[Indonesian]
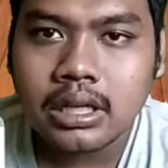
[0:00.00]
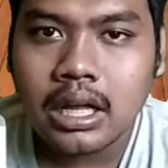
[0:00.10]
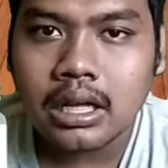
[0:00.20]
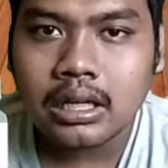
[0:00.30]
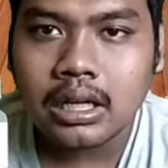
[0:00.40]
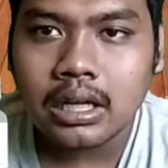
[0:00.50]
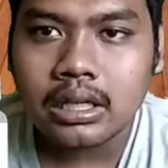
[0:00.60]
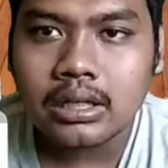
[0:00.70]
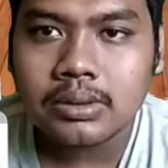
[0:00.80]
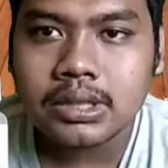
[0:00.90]
agar
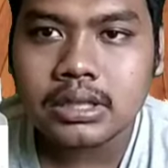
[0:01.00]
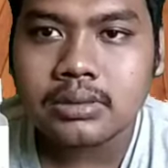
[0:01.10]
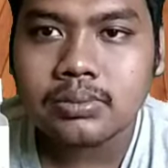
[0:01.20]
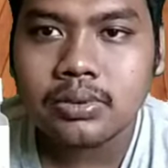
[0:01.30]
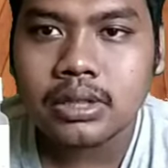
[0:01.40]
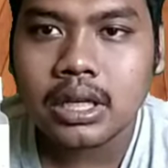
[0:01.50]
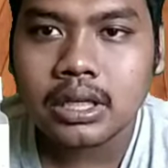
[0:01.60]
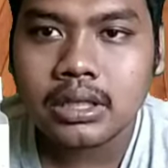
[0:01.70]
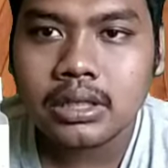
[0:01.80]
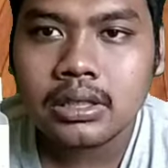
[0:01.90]
bisa sembuh
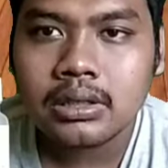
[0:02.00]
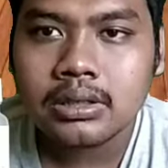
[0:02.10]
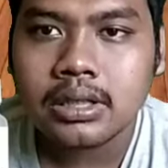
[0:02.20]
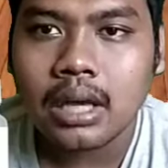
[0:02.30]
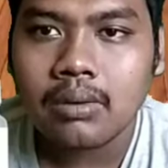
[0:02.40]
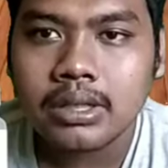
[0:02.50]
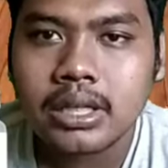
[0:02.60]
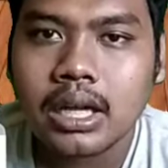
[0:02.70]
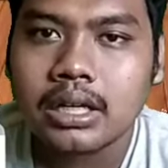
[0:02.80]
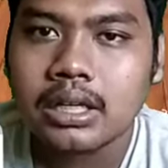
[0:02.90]
dari jerawat
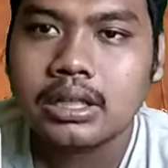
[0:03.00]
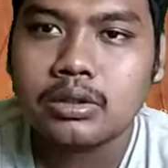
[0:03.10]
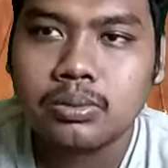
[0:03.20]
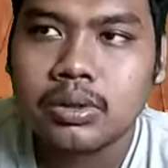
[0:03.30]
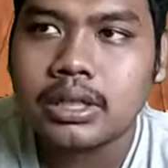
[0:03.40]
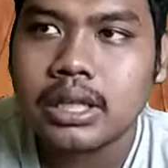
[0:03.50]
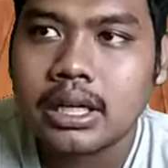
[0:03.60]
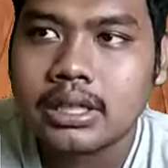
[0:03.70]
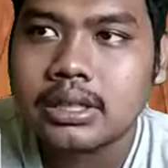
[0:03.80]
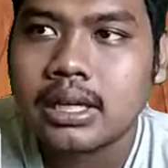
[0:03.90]
yang ada di tubuh kita
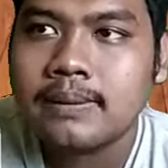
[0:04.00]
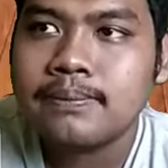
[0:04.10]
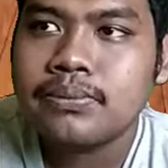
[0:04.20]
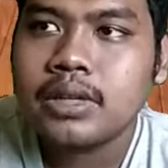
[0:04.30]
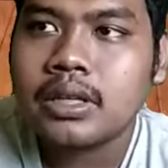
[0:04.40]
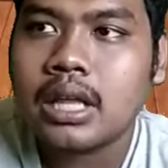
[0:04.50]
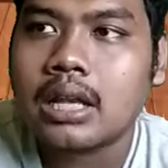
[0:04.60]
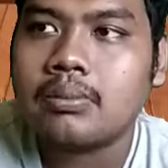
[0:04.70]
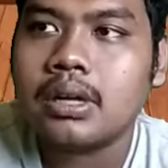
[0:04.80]
guys ya dan